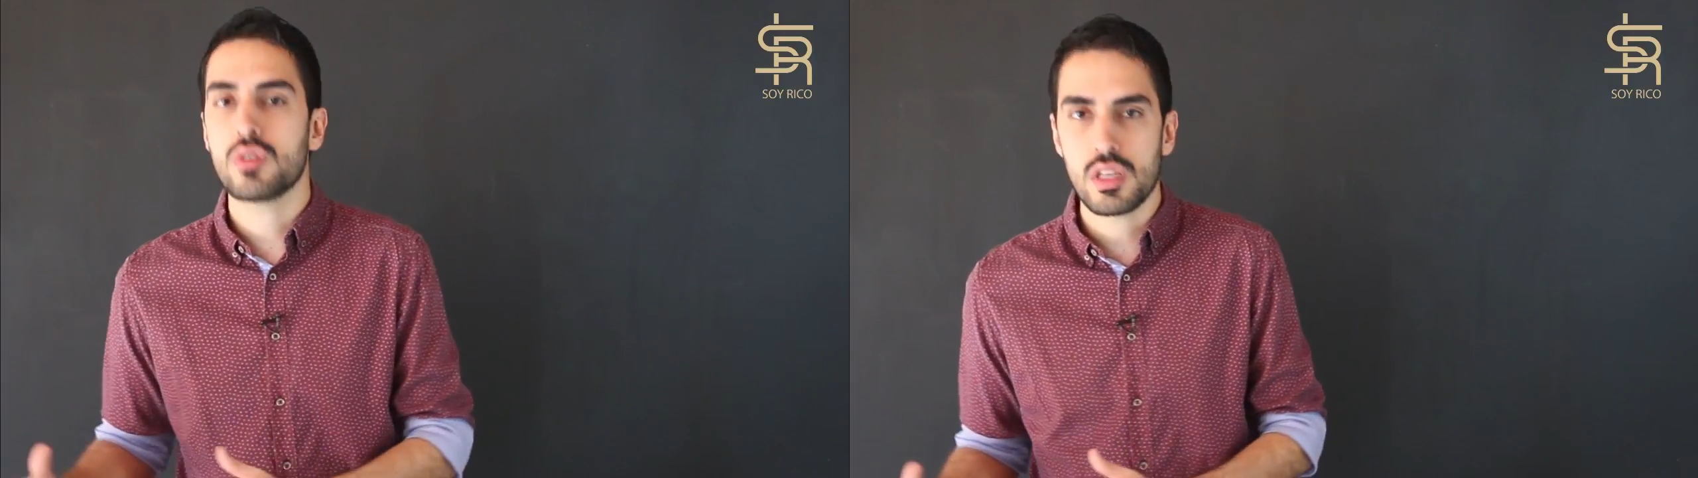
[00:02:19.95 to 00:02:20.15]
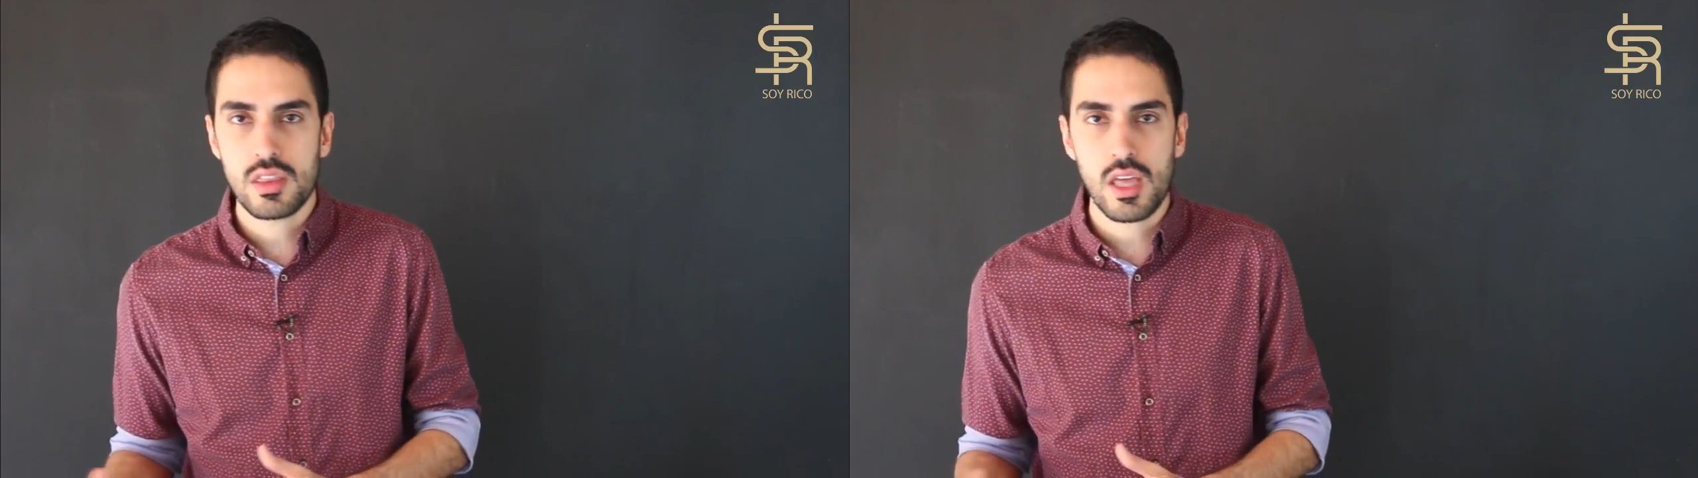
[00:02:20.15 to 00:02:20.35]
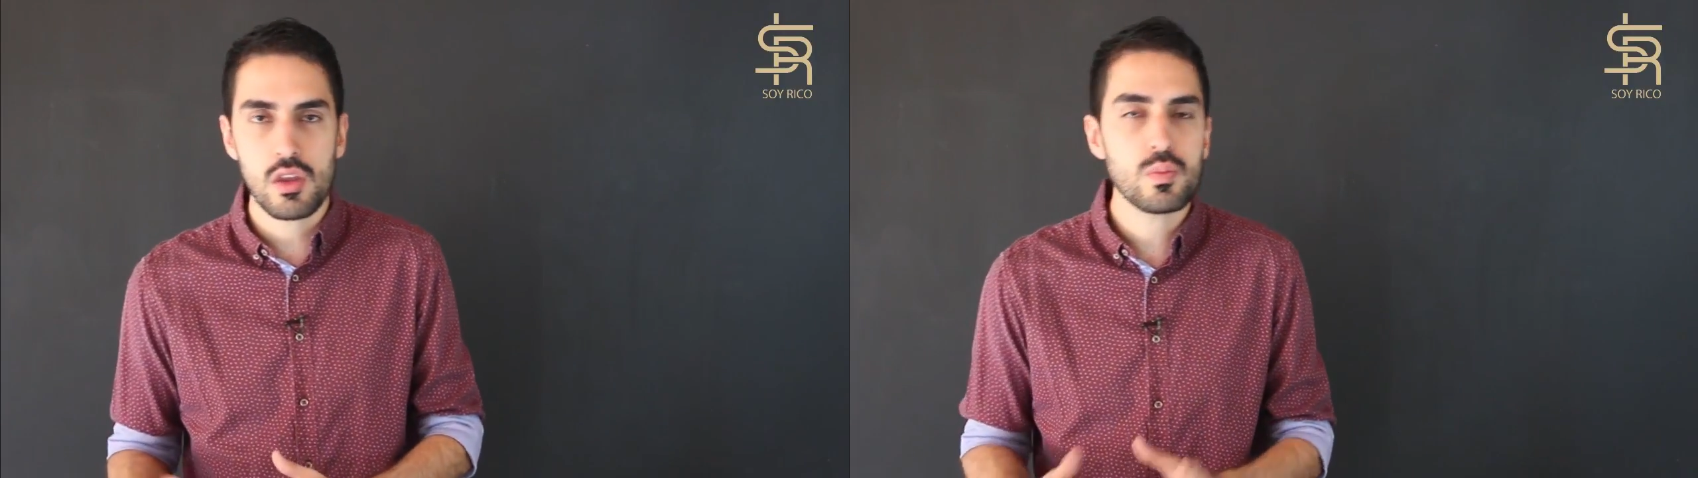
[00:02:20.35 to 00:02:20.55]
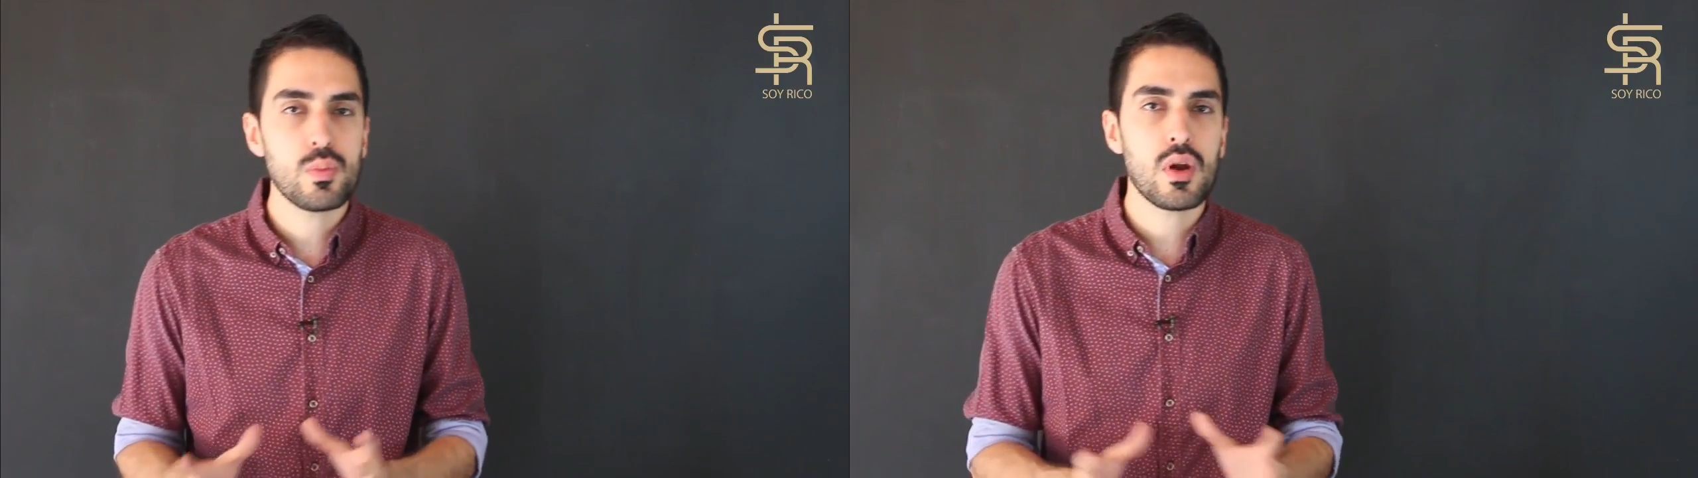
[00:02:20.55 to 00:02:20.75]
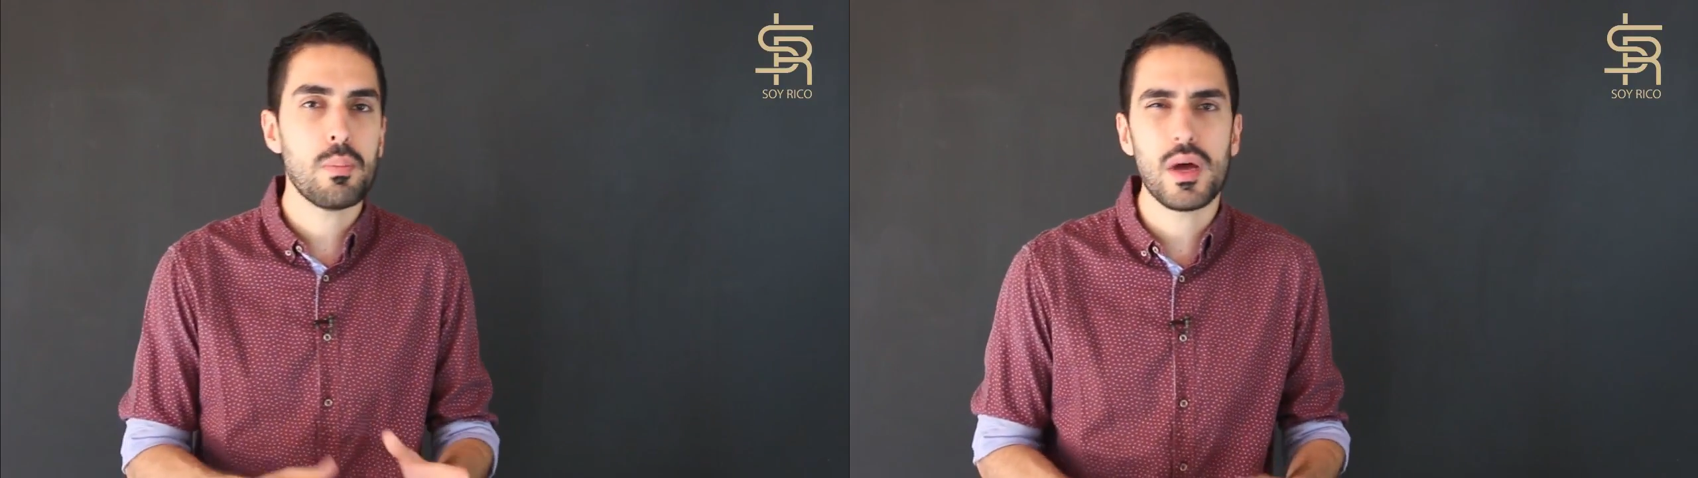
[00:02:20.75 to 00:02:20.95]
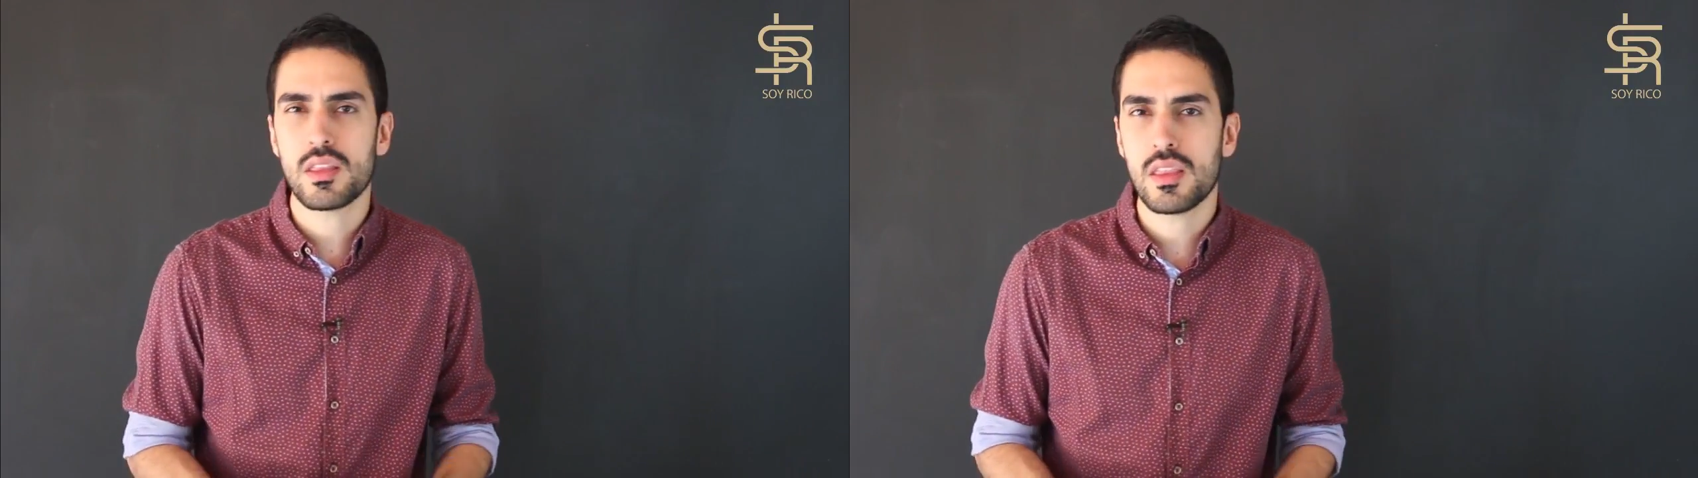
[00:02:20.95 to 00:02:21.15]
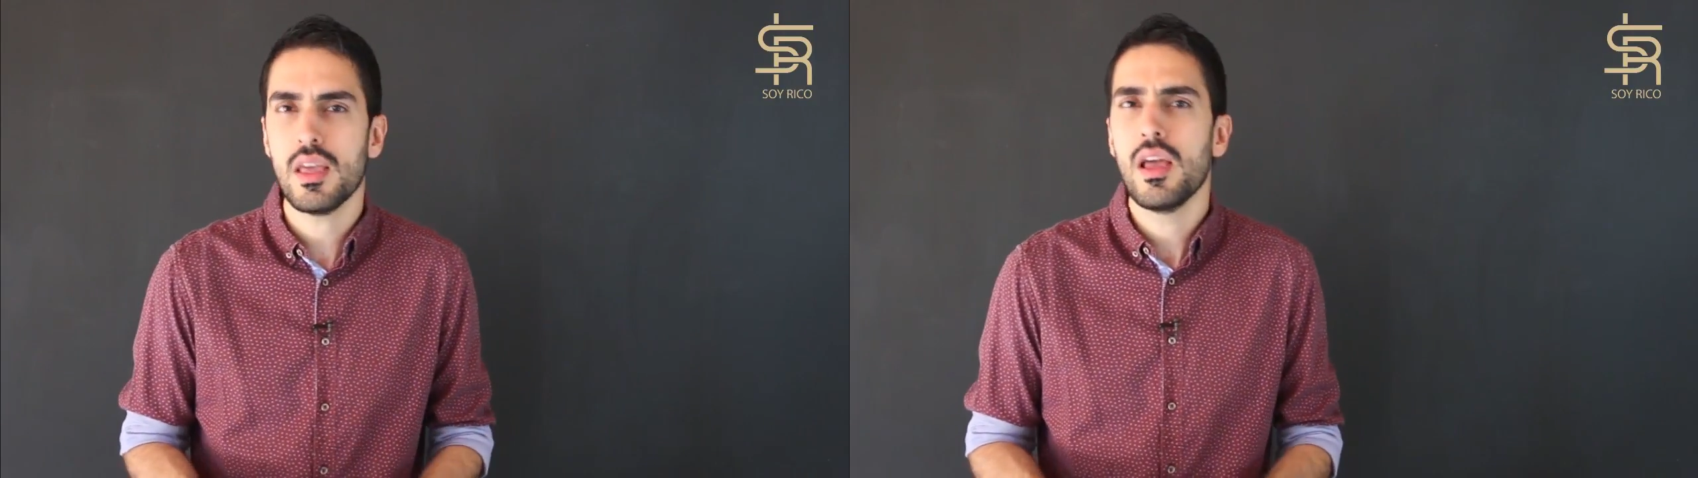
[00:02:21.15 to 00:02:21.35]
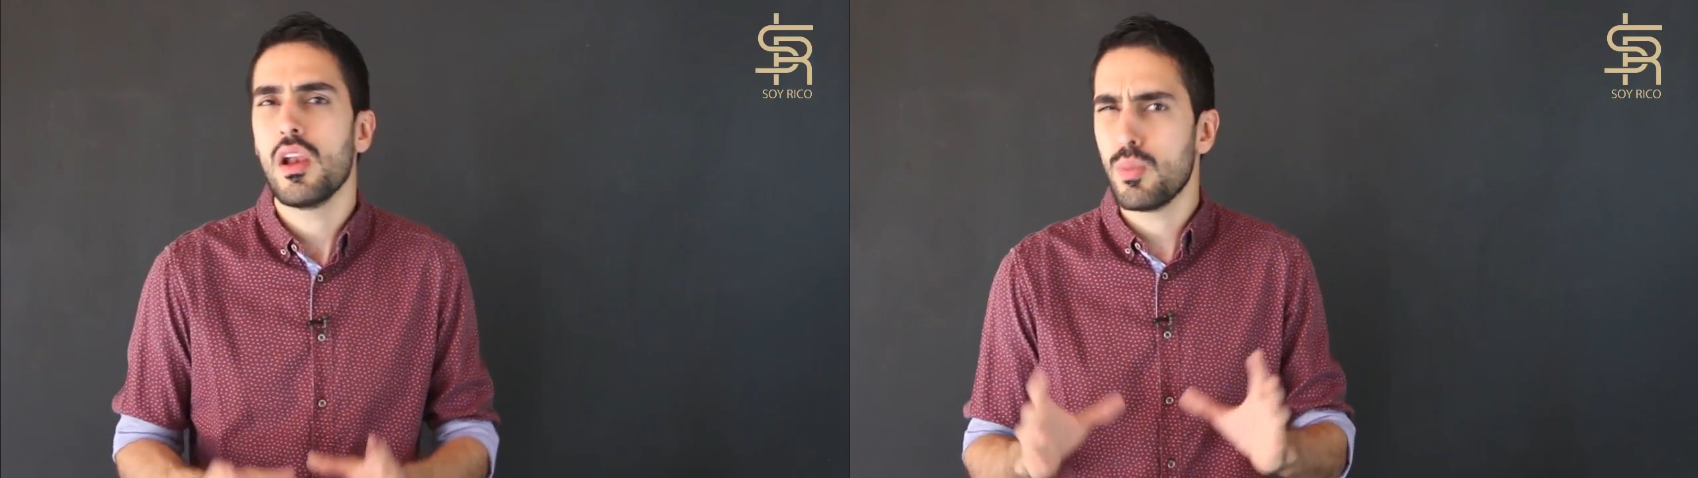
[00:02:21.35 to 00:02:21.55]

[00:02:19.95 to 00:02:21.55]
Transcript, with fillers: criterios por aparte.